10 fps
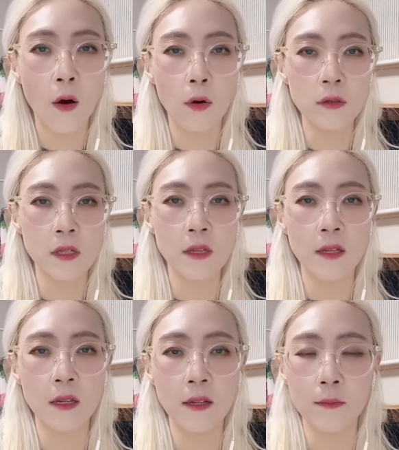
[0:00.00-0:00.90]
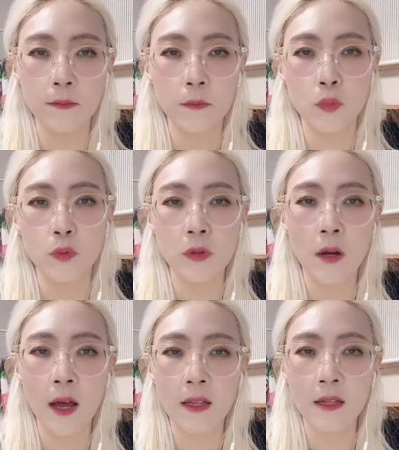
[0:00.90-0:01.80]
어쨌든
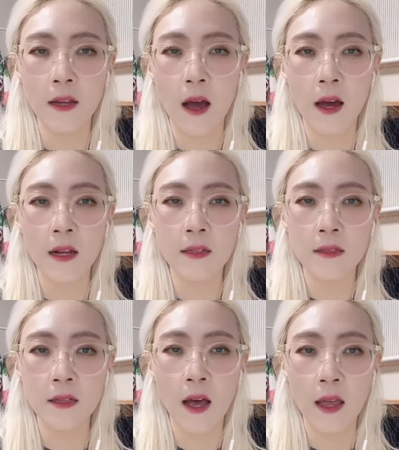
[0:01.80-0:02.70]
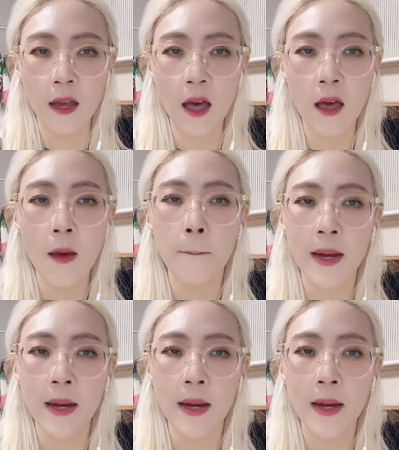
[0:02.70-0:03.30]
분석가는 RSI가